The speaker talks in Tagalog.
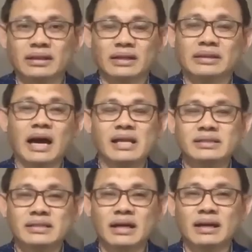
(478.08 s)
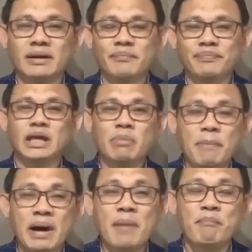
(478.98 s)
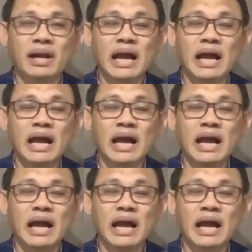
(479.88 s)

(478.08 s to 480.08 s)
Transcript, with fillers: At uh, dahil sa iba pa ang